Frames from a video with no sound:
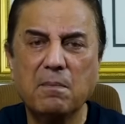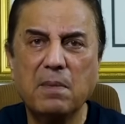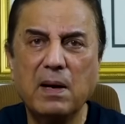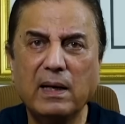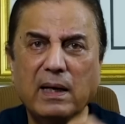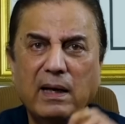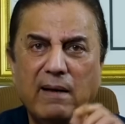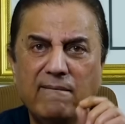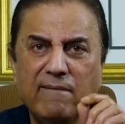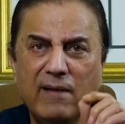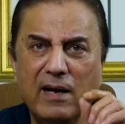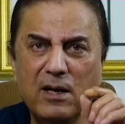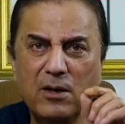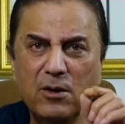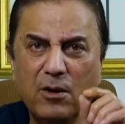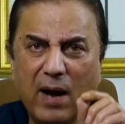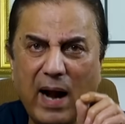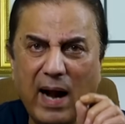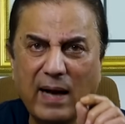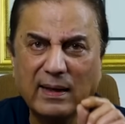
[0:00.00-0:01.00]
बल्कि विल
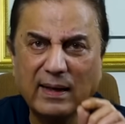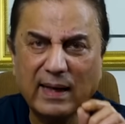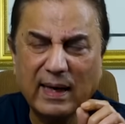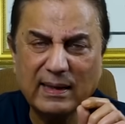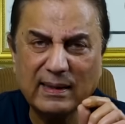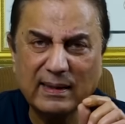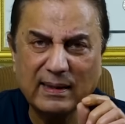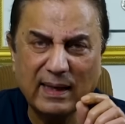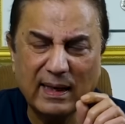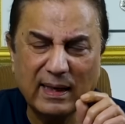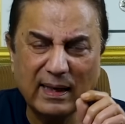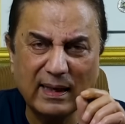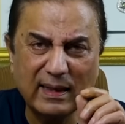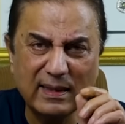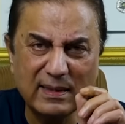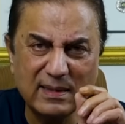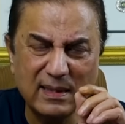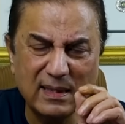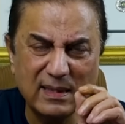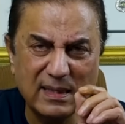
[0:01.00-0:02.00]
डोरेंट कहते हैं
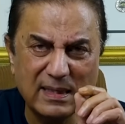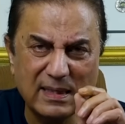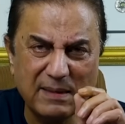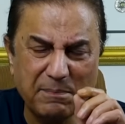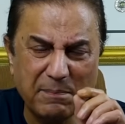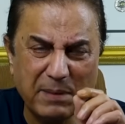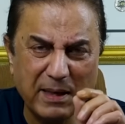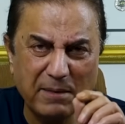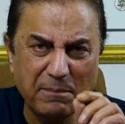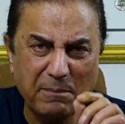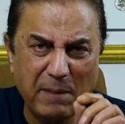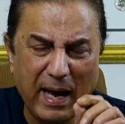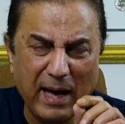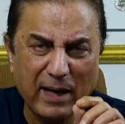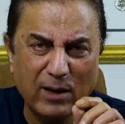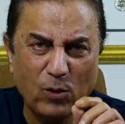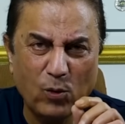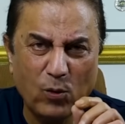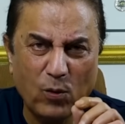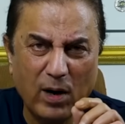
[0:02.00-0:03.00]
कि जिससे बिग
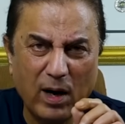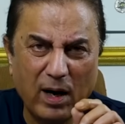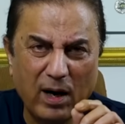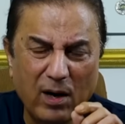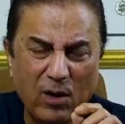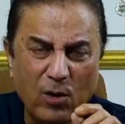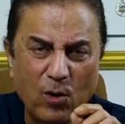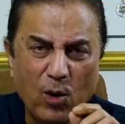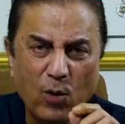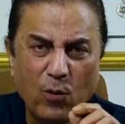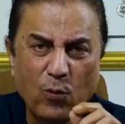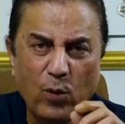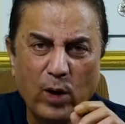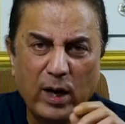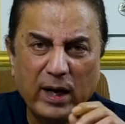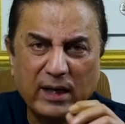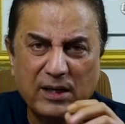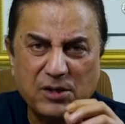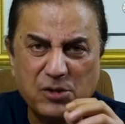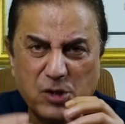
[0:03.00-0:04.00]
बैंग हुआ
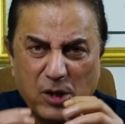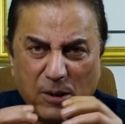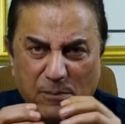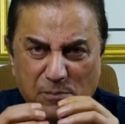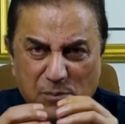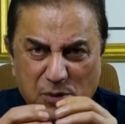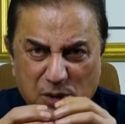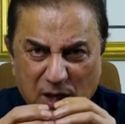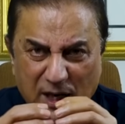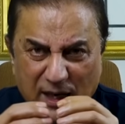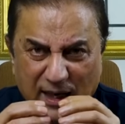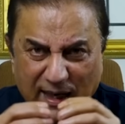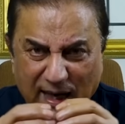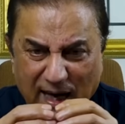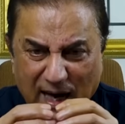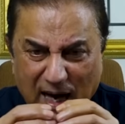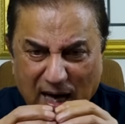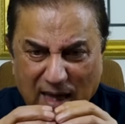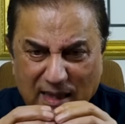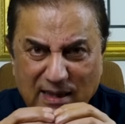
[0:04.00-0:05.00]
वो एक चमचे
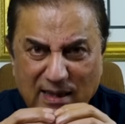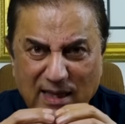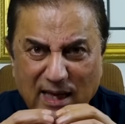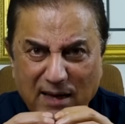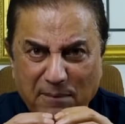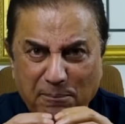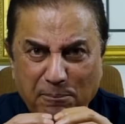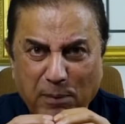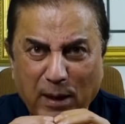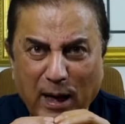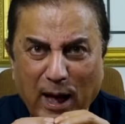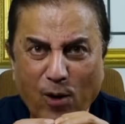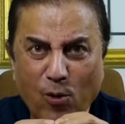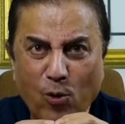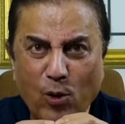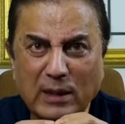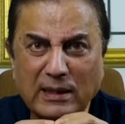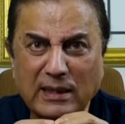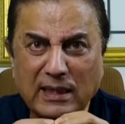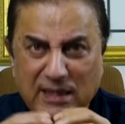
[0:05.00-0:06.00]
के अंदर पड़ा
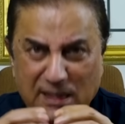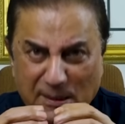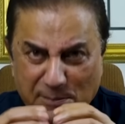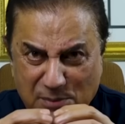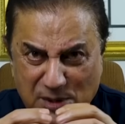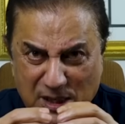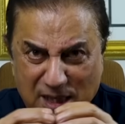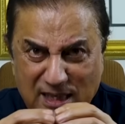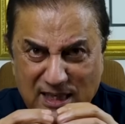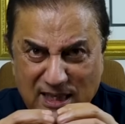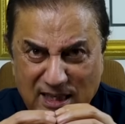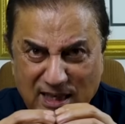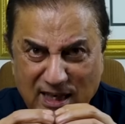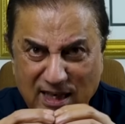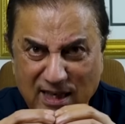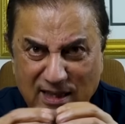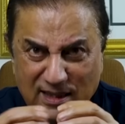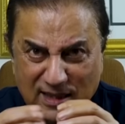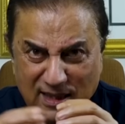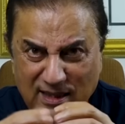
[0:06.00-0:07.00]
हुआ था चमचे
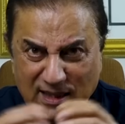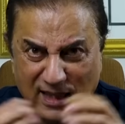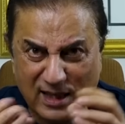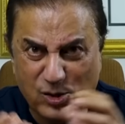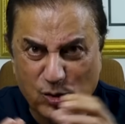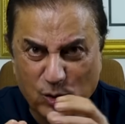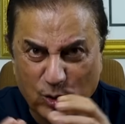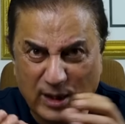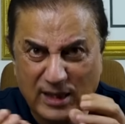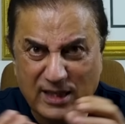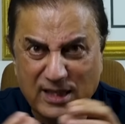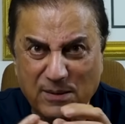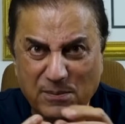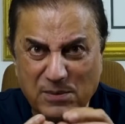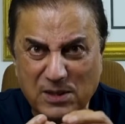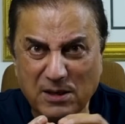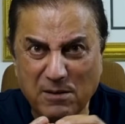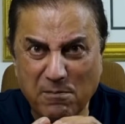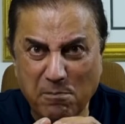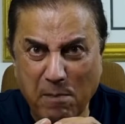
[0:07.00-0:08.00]
जितने जितने छोटे
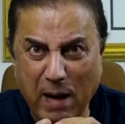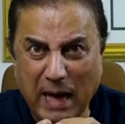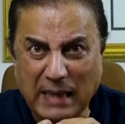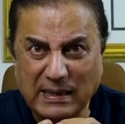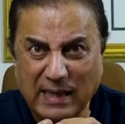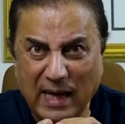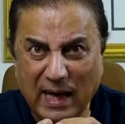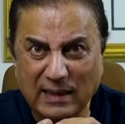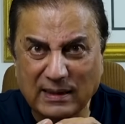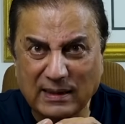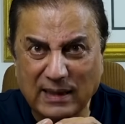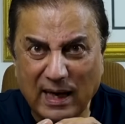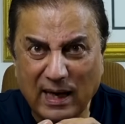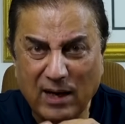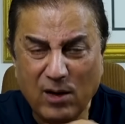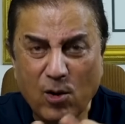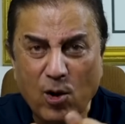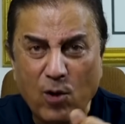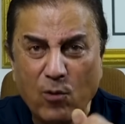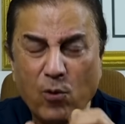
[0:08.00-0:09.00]
चमचे मादा आता
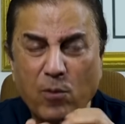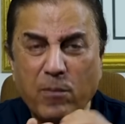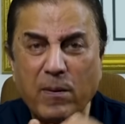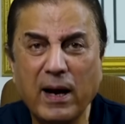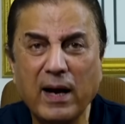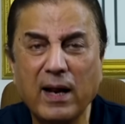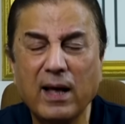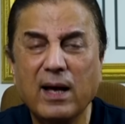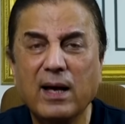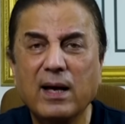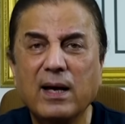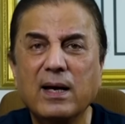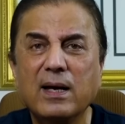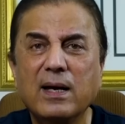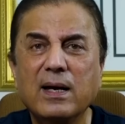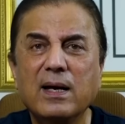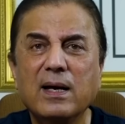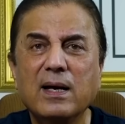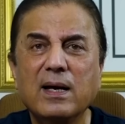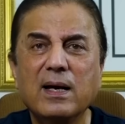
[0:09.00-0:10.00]
है वो
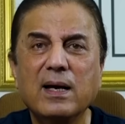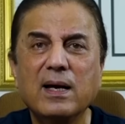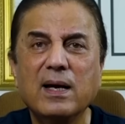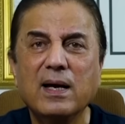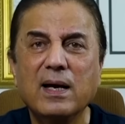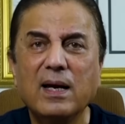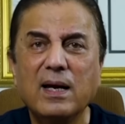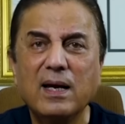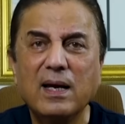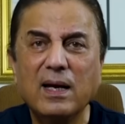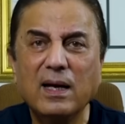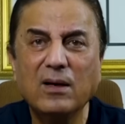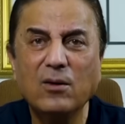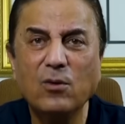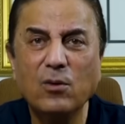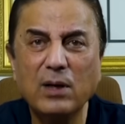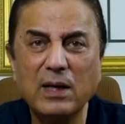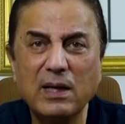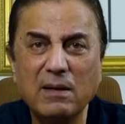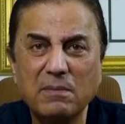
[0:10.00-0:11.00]
भाई ये
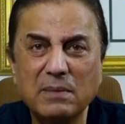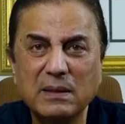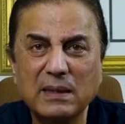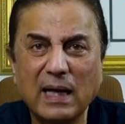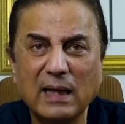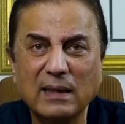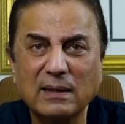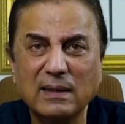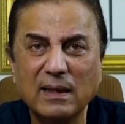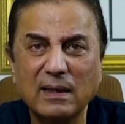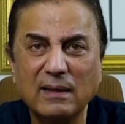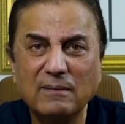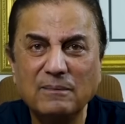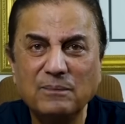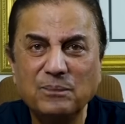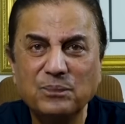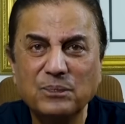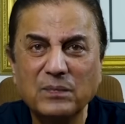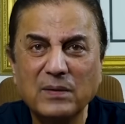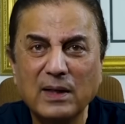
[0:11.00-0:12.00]
कोई नहीं बताता
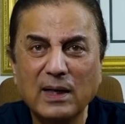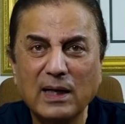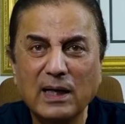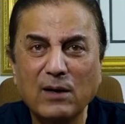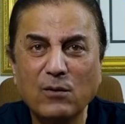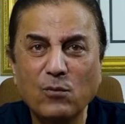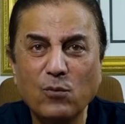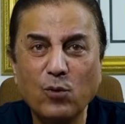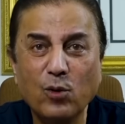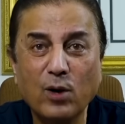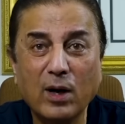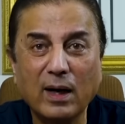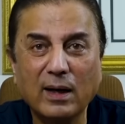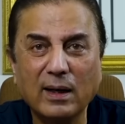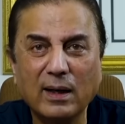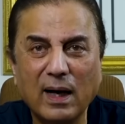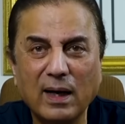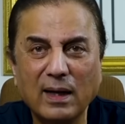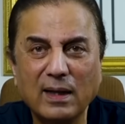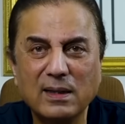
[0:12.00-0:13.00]
कि वो
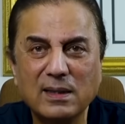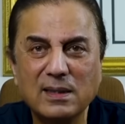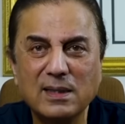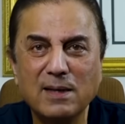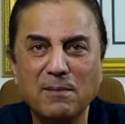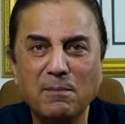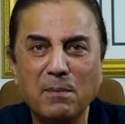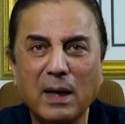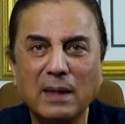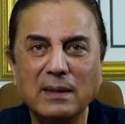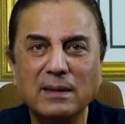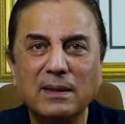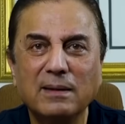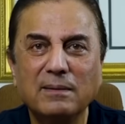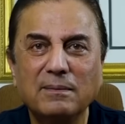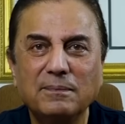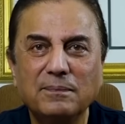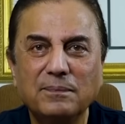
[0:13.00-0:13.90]
रखा किसने मादा